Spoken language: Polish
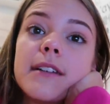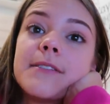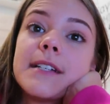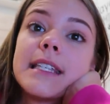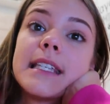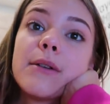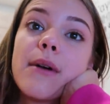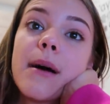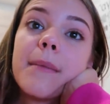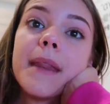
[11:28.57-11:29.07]

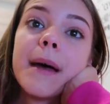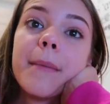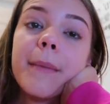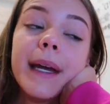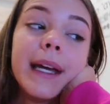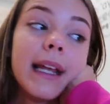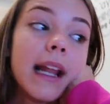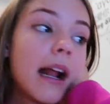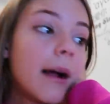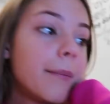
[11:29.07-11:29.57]
wysyłam na
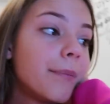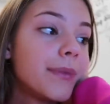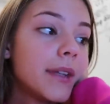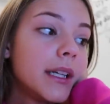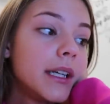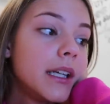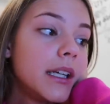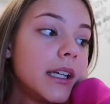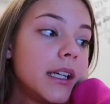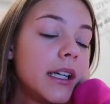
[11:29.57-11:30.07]
maila
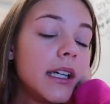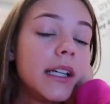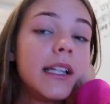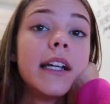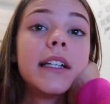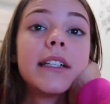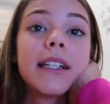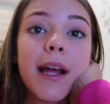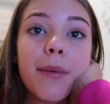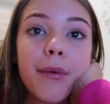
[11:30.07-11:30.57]
i
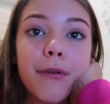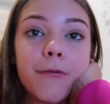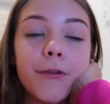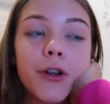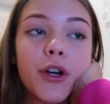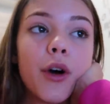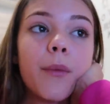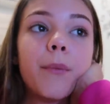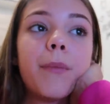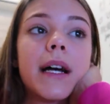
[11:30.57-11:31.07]
idę się najpierw
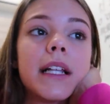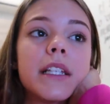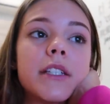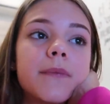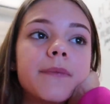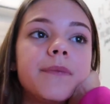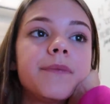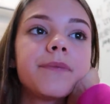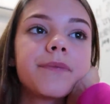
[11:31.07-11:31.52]
wykąpać.